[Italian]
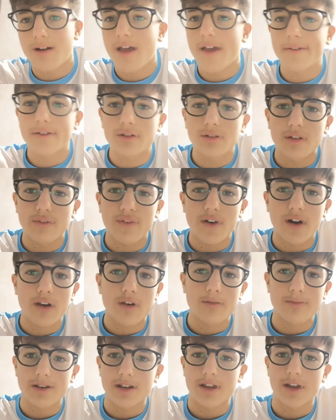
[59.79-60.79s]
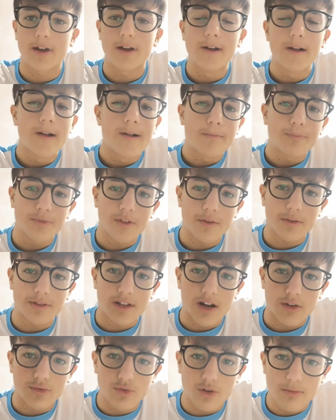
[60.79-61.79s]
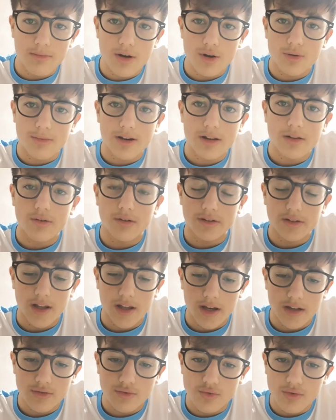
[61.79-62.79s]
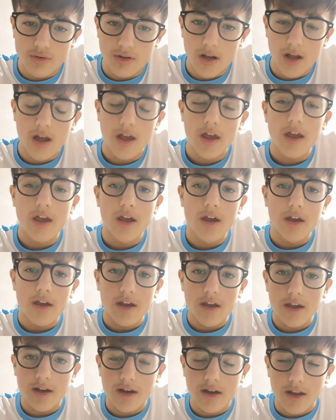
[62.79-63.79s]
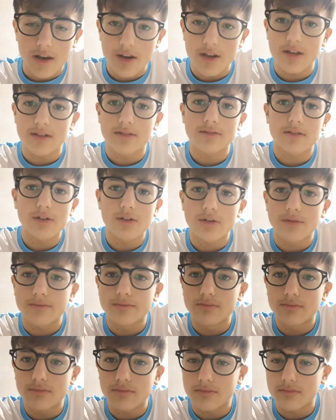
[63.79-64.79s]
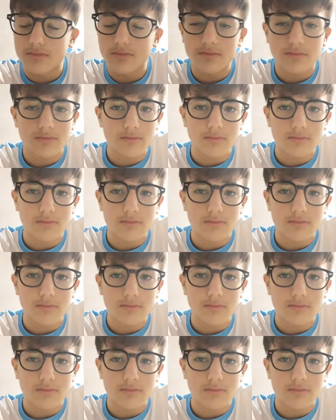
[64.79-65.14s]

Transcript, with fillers: ma evito di farlo perché devo andare a dormire, domani devo andare a scuola e Cristo, io... Mh, mm,